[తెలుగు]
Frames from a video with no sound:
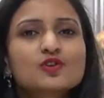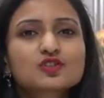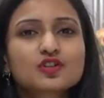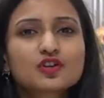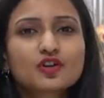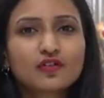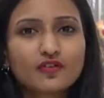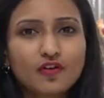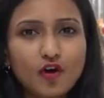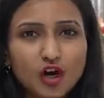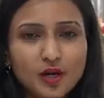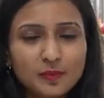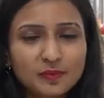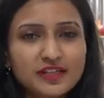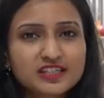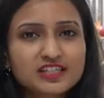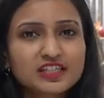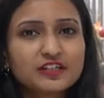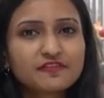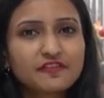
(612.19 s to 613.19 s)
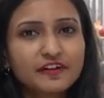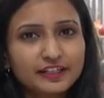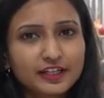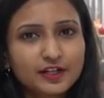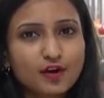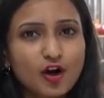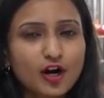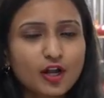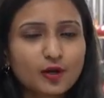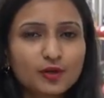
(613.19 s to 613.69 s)
సో ఆర్డర్ ప్లేస్ అంటే
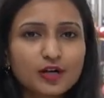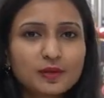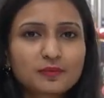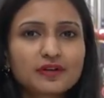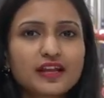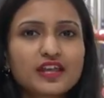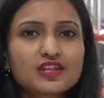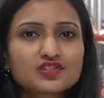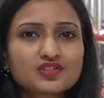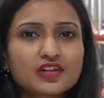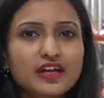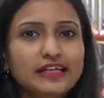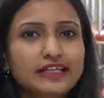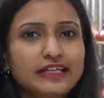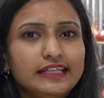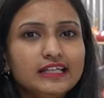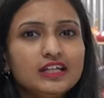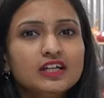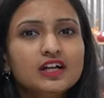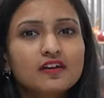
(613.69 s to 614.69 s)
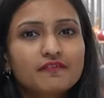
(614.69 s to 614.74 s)
వెంటనే ఆర్డర్ కూడా ప్లేస్ చేయండి